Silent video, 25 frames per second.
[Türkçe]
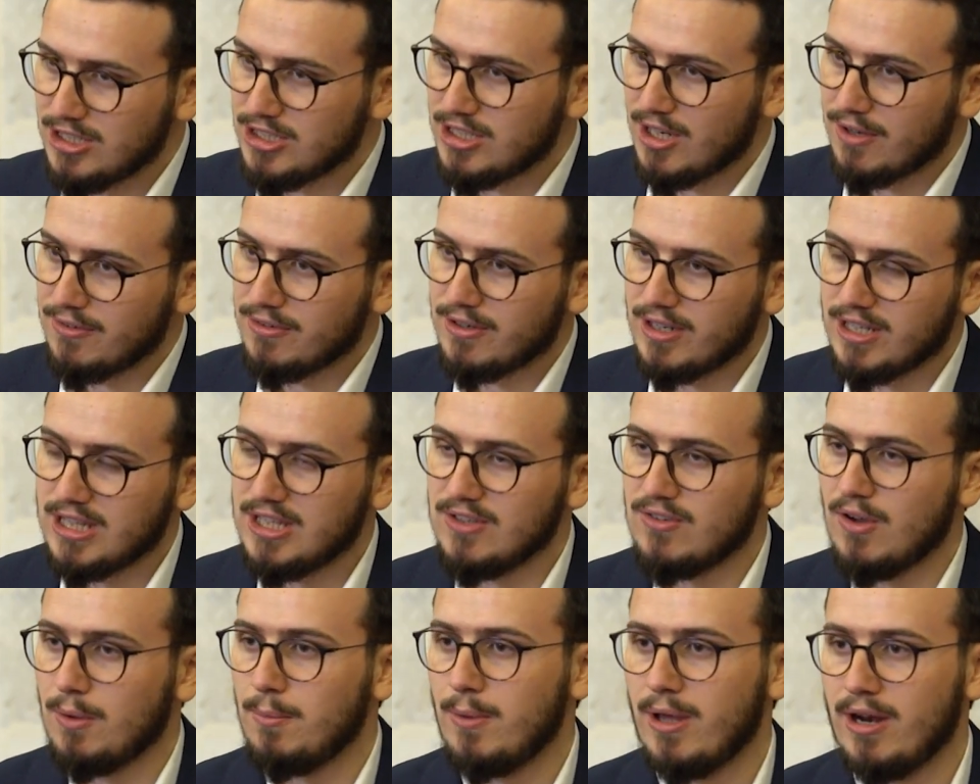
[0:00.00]

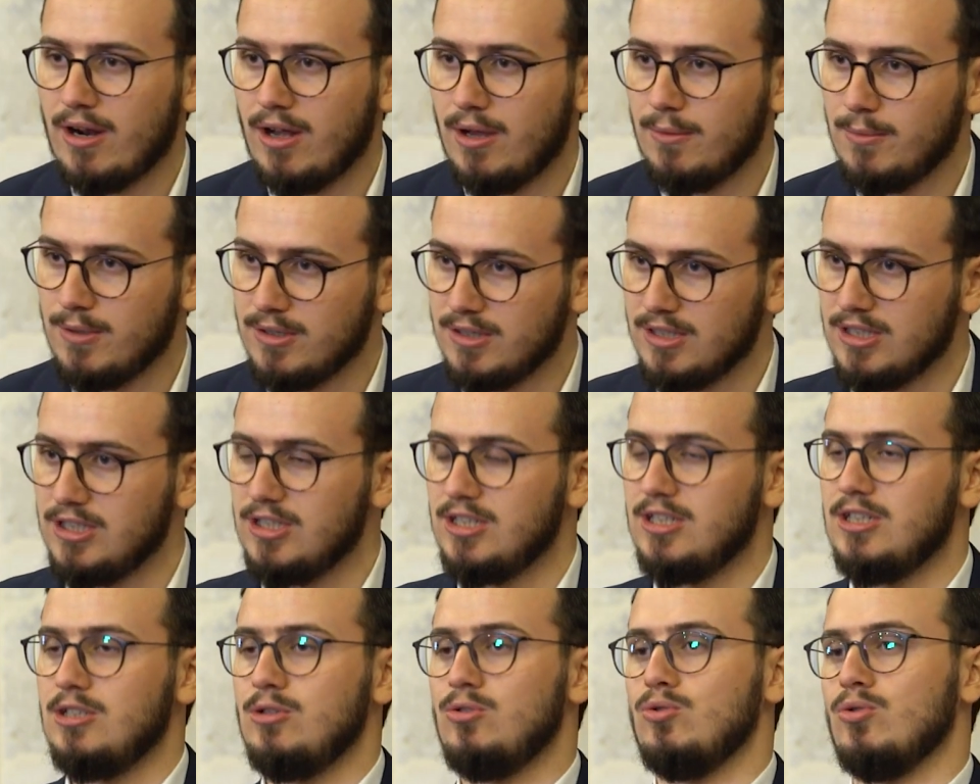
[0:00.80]
şefkati ve merhameti
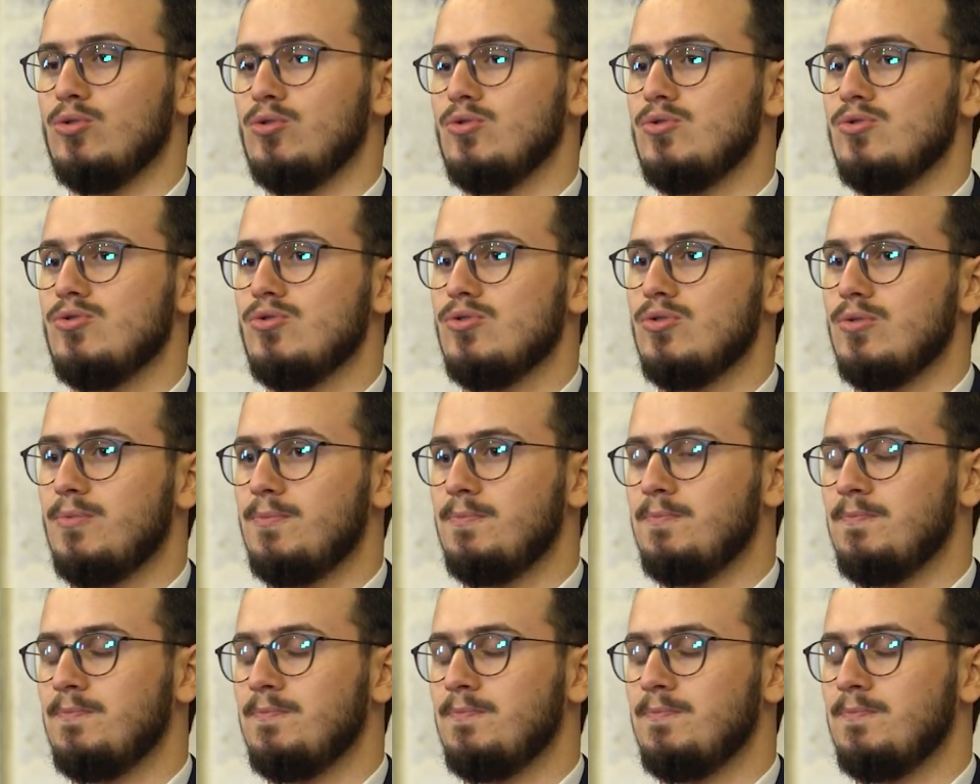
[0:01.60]
giyiniyoruz.